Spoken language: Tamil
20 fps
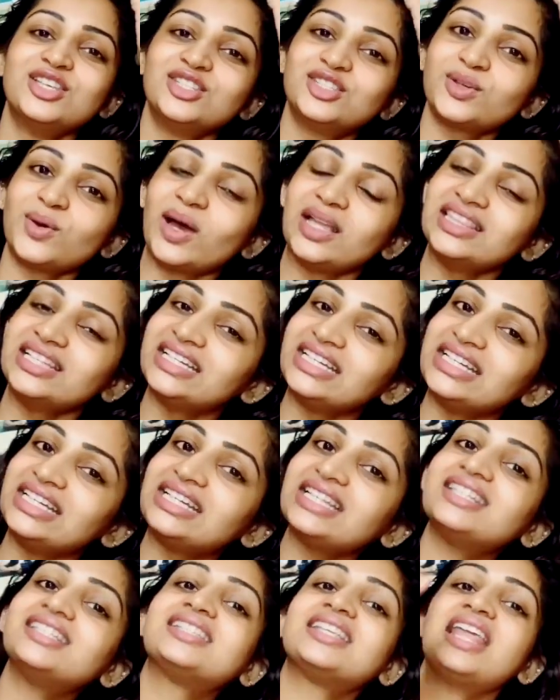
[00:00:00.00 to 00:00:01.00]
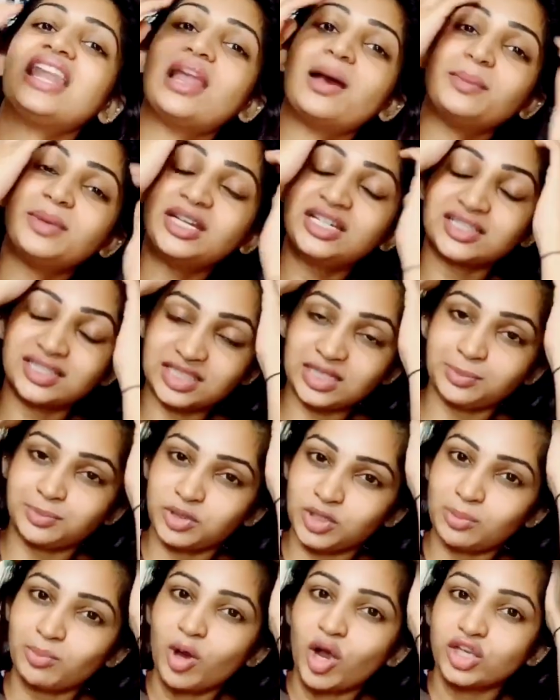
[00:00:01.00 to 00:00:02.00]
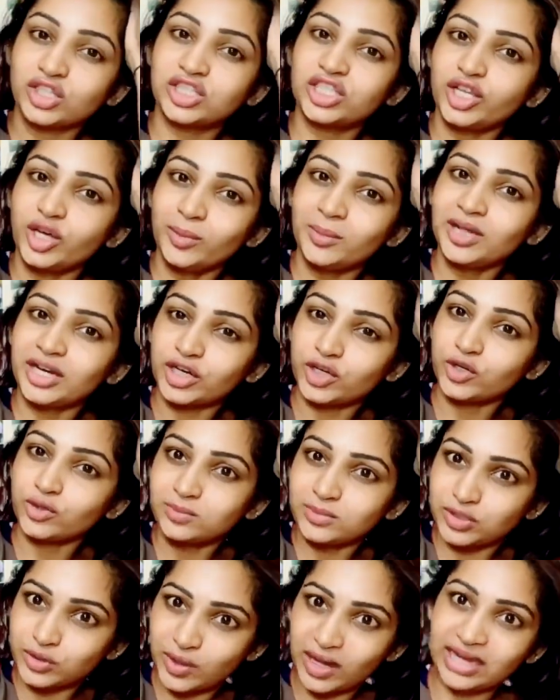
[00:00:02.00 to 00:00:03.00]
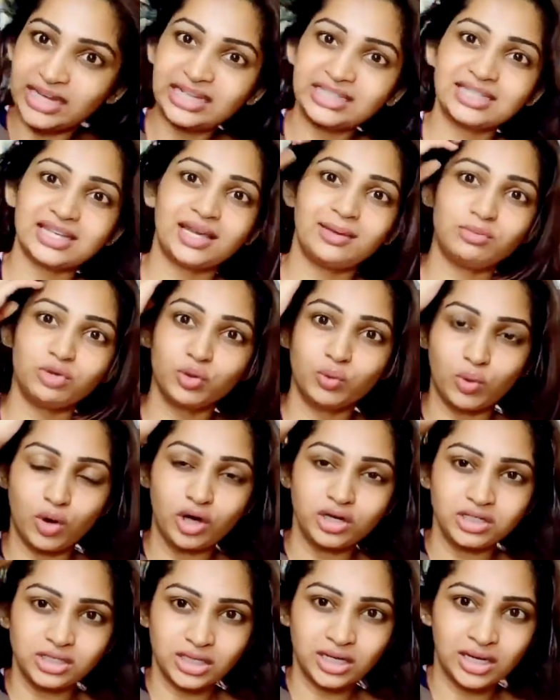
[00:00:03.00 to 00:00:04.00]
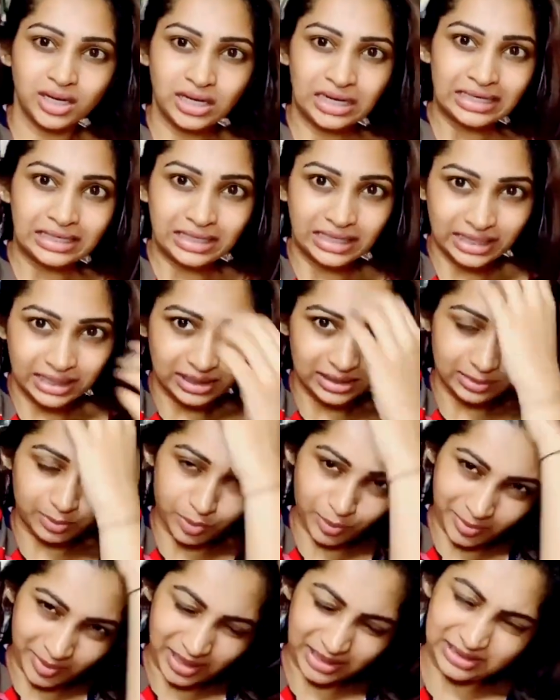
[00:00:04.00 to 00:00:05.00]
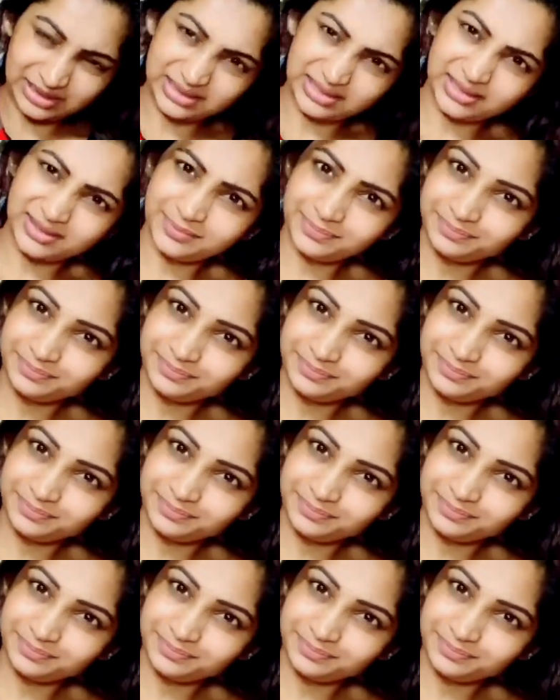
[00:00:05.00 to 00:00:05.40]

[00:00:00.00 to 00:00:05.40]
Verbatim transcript: ஸோ அந்த டீட்டெயில்ஸ் எல்லாமே டிஸ்கிரிப்ஷன் பாக்ஸ்லேயும் இருக்கும் ஸோ எனி டைம் யூ வாண்ட் நீங்கள் அதை போய் பார்த்துட்டு